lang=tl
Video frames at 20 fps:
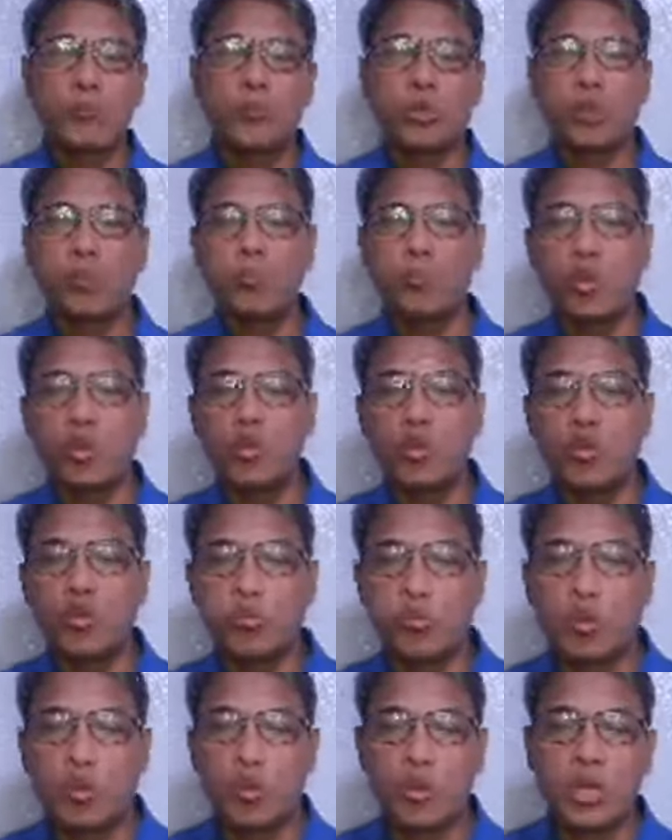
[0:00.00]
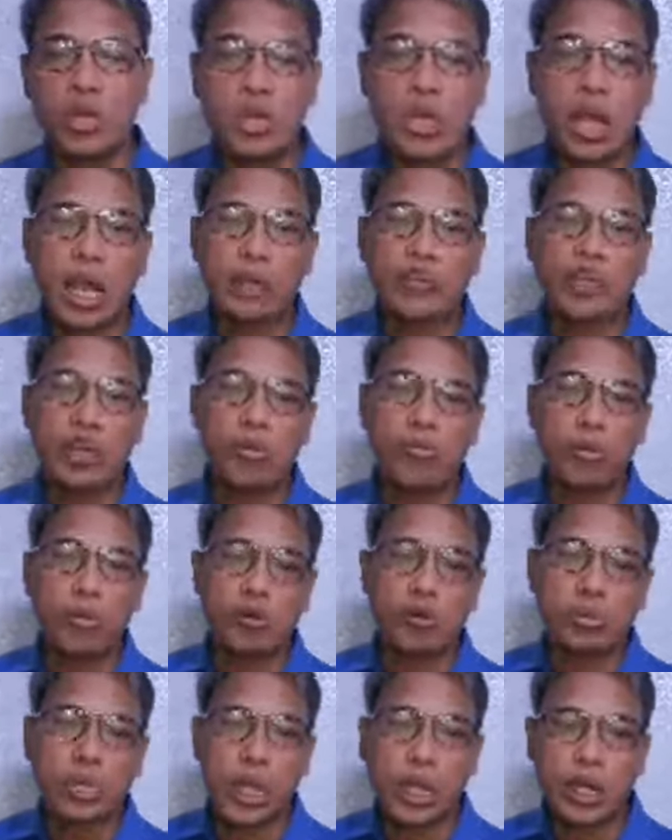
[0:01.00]
buong puso mo at ng
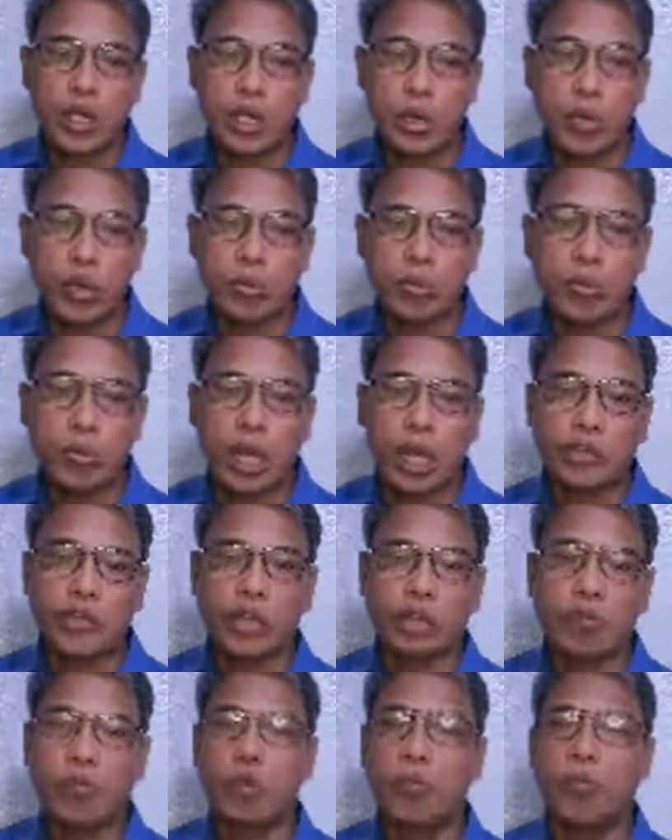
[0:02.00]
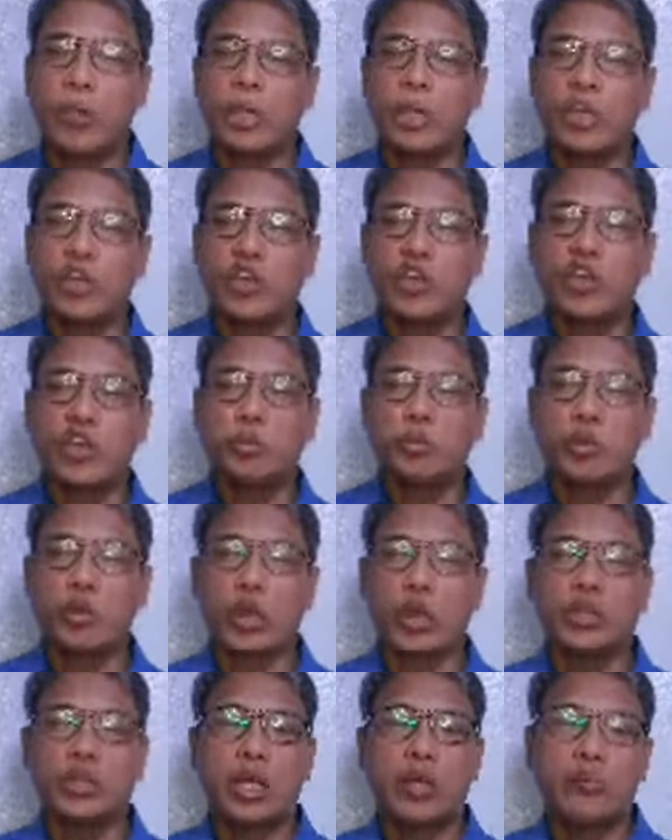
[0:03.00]
buong kaluluwa mo at ng buong pag-iisip mo
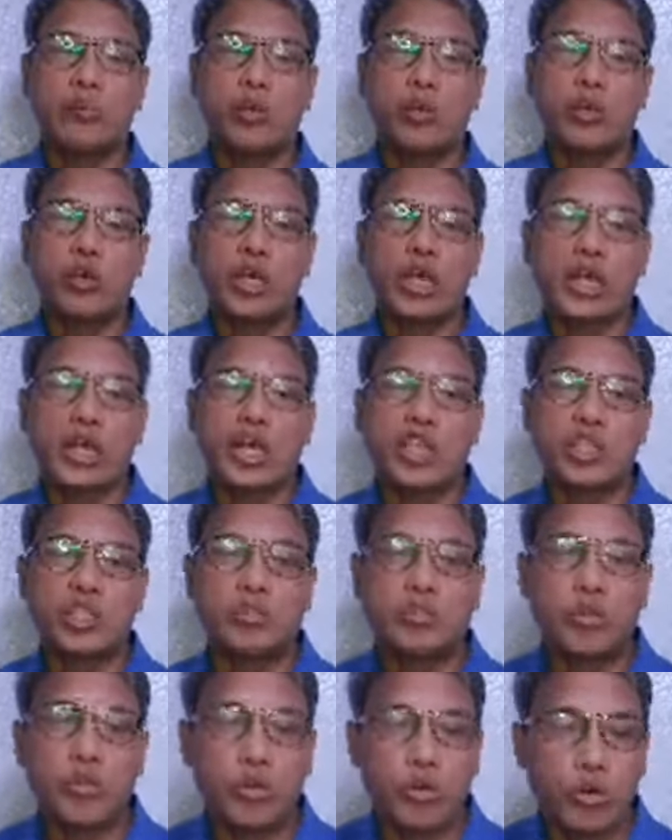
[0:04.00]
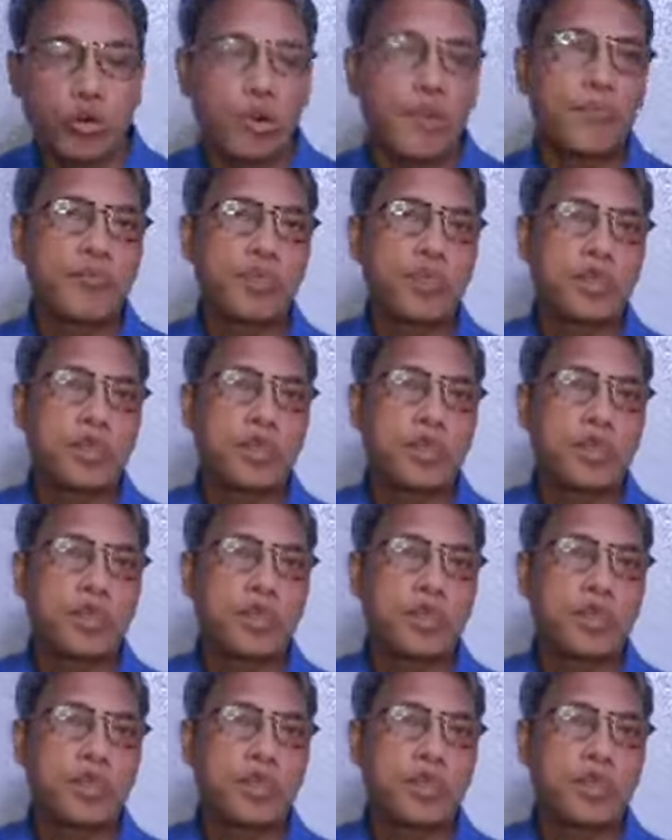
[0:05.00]
at ng buong lakas mo.